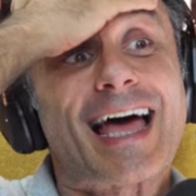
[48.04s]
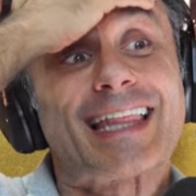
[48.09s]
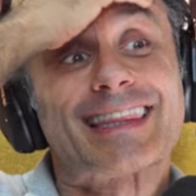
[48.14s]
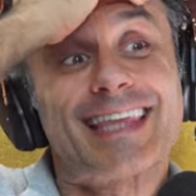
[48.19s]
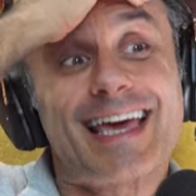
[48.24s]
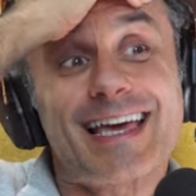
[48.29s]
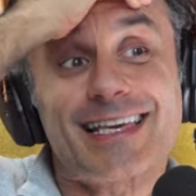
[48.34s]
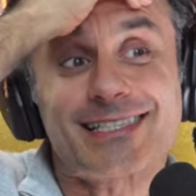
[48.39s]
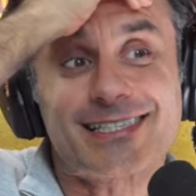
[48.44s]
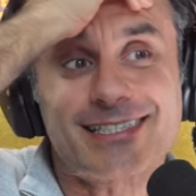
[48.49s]
há
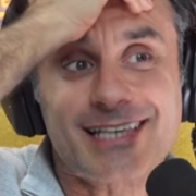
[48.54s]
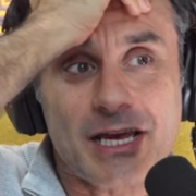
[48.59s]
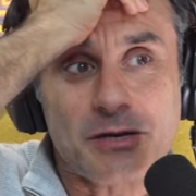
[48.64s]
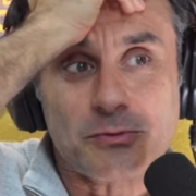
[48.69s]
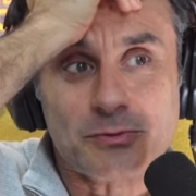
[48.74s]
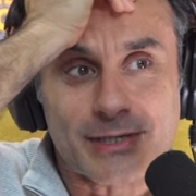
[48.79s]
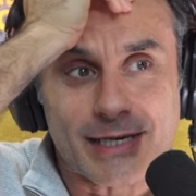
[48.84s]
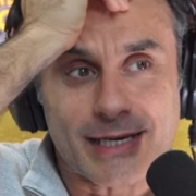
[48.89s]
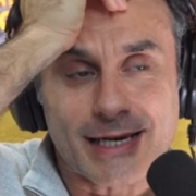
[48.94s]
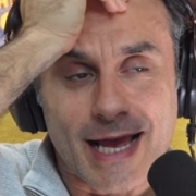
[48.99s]
10
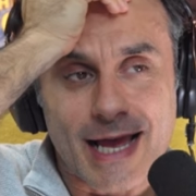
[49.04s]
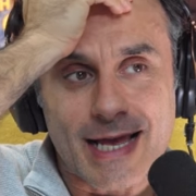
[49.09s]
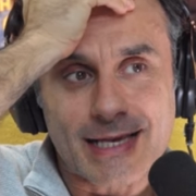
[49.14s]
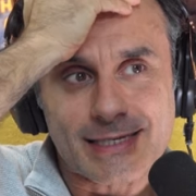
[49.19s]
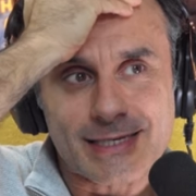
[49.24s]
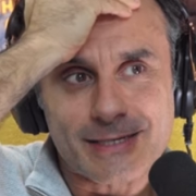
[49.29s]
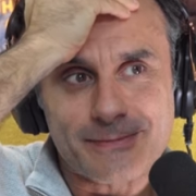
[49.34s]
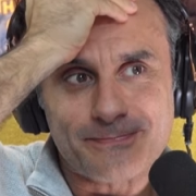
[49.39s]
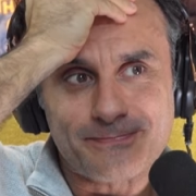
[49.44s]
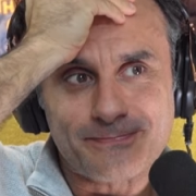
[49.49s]
anos em
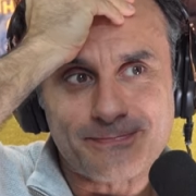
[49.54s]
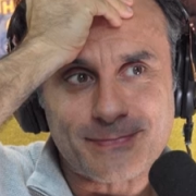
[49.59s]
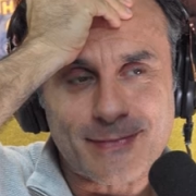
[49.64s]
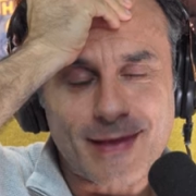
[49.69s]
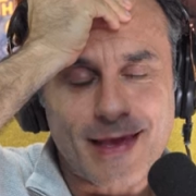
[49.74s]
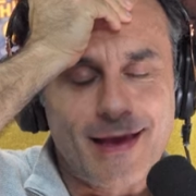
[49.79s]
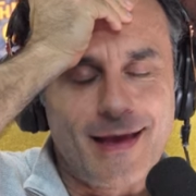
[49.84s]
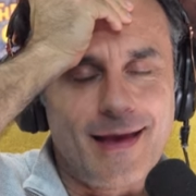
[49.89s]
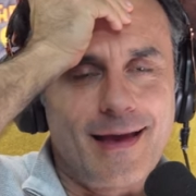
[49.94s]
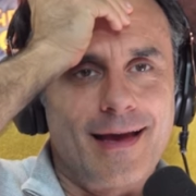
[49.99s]
casa.
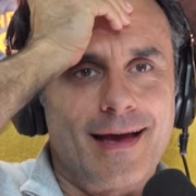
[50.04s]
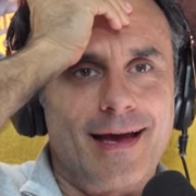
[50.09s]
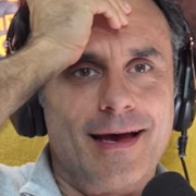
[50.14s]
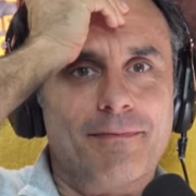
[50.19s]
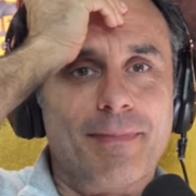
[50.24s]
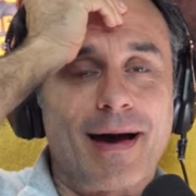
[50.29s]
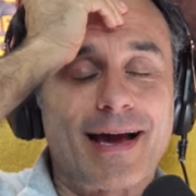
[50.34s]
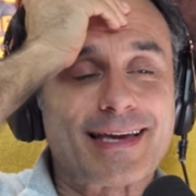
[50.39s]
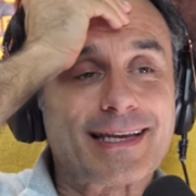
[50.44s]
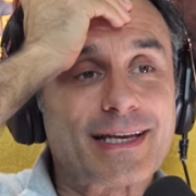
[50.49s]
A
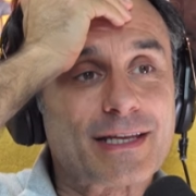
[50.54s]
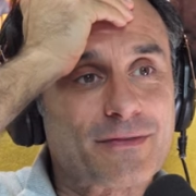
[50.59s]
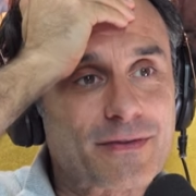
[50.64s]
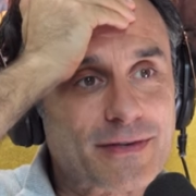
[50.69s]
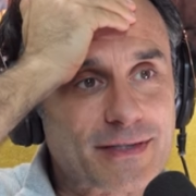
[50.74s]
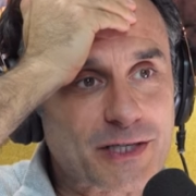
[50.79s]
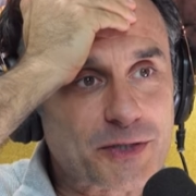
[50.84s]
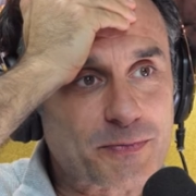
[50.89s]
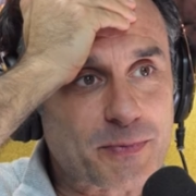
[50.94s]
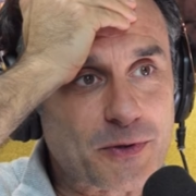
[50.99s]
Máquina de
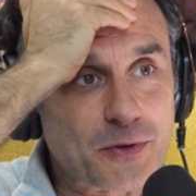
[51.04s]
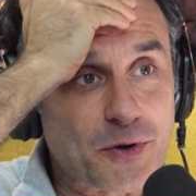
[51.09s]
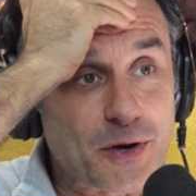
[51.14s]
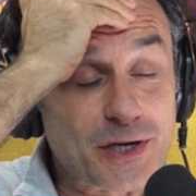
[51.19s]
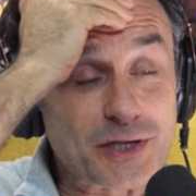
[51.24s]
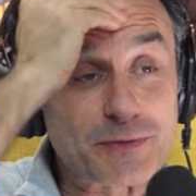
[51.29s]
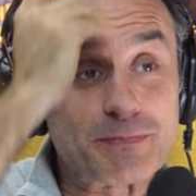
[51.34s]
Fazer Espanhóis,